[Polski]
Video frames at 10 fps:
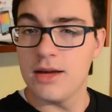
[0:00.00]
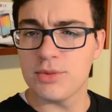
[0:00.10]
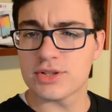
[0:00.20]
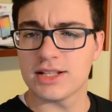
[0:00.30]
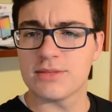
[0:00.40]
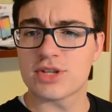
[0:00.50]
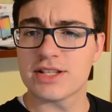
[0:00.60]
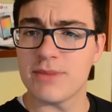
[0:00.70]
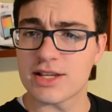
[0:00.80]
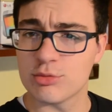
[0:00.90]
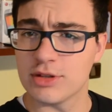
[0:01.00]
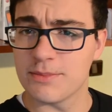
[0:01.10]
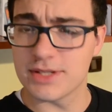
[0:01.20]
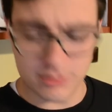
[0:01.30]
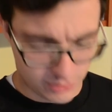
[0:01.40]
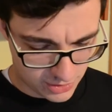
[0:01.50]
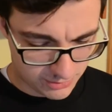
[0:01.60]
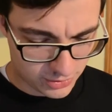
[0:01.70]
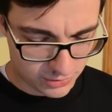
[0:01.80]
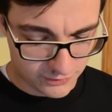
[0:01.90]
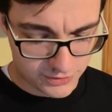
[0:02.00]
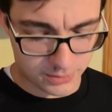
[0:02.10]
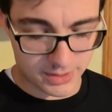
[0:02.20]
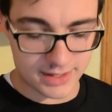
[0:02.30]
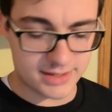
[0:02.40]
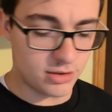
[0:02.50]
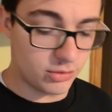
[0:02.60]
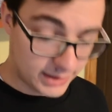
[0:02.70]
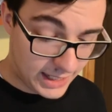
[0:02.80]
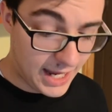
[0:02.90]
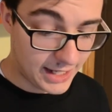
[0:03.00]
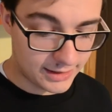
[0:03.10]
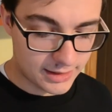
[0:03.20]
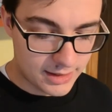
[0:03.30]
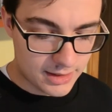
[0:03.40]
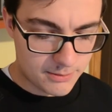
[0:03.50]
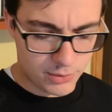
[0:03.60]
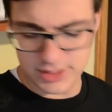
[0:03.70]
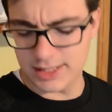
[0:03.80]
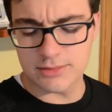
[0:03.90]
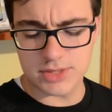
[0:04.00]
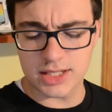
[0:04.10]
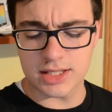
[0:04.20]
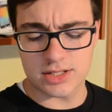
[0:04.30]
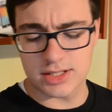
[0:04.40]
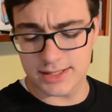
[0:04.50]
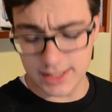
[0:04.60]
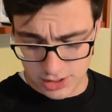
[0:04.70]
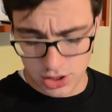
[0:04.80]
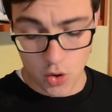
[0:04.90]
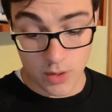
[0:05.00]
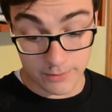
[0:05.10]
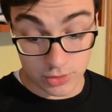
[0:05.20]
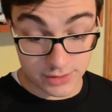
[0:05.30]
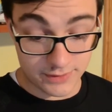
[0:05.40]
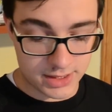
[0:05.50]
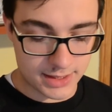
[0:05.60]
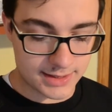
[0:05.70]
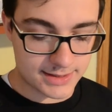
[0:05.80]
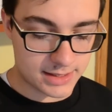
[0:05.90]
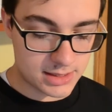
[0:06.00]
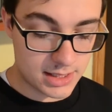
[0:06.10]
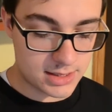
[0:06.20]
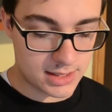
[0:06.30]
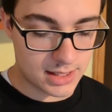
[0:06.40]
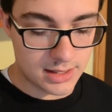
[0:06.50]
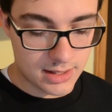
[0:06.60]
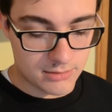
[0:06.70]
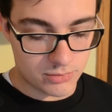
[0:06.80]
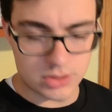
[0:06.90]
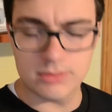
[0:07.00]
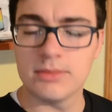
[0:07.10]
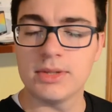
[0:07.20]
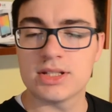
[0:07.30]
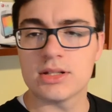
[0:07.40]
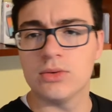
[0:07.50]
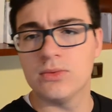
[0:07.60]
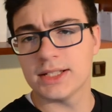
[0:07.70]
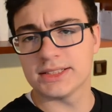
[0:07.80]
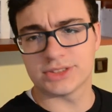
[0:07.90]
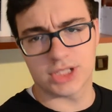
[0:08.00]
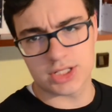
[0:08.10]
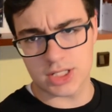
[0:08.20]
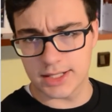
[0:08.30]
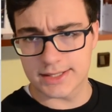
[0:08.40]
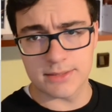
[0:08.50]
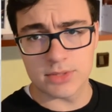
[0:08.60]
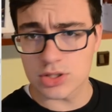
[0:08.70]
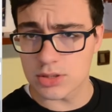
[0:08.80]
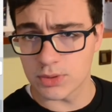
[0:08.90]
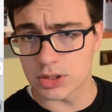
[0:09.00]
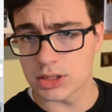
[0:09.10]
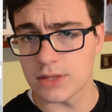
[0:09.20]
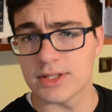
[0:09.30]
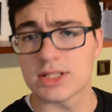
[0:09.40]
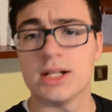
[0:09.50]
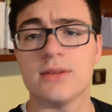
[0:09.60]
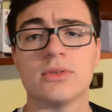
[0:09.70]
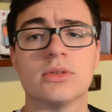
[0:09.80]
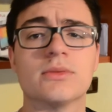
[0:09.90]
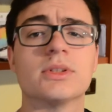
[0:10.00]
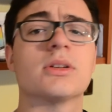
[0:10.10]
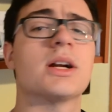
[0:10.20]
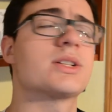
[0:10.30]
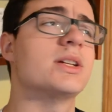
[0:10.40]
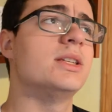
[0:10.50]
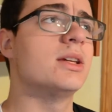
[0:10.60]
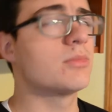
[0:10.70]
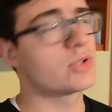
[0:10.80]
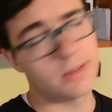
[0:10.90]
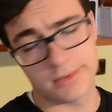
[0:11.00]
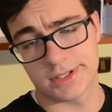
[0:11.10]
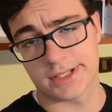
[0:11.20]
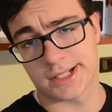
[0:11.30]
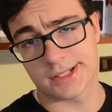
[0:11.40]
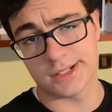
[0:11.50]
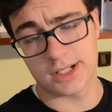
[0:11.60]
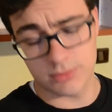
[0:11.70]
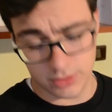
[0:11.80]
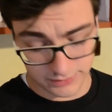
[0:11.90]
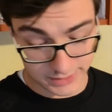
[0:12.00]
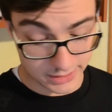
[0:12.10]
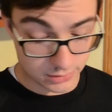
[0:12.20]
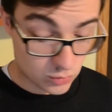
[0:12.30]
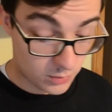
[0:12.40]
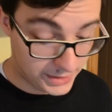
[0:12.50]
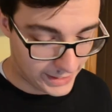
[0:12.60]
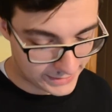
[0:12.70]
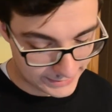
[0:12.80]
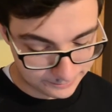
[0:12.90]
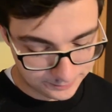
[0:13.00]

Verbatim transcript: poza tym, że z masło napisał osobno, to w sumie jest ok. Poza tym, że też się zaciąłem. Oczywiście te zacięcia musimy mieć na uwadze, że jeżeli chcemy coś podyktować telefonowi, to raczej nie możemy się zacinać, bo on wtedy głupieje.